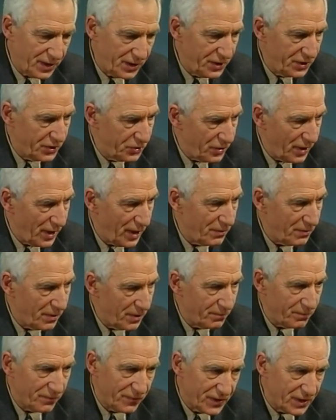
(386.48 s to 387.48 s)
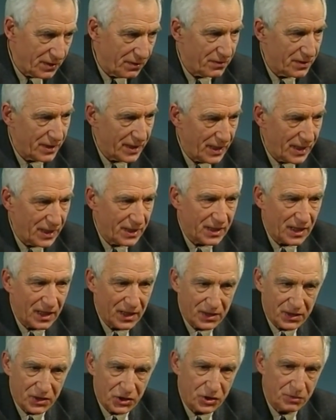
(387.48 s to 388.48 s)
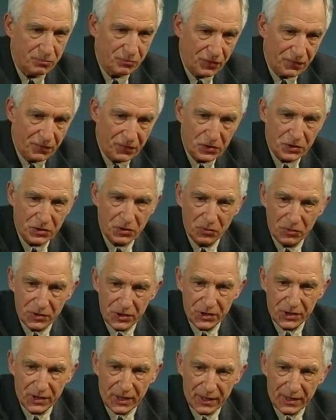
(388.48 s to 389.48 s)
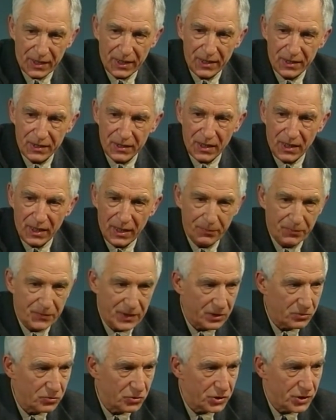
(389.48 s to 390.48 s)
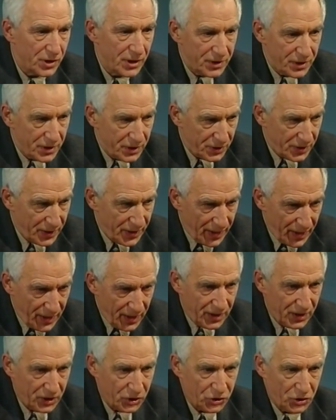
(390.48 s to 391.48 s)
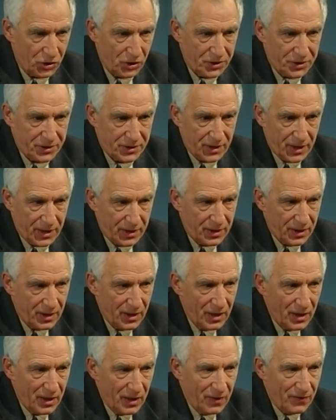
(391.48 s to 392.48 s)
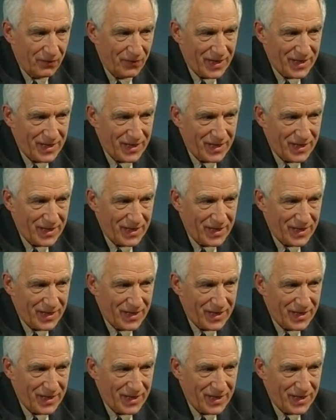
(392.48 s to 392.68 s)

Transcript: die eigentlich in so einer, wir, einer lethargischen Bewusstlosigkeit dahingelebt hat und schließlich die Ehe geschlossen hat,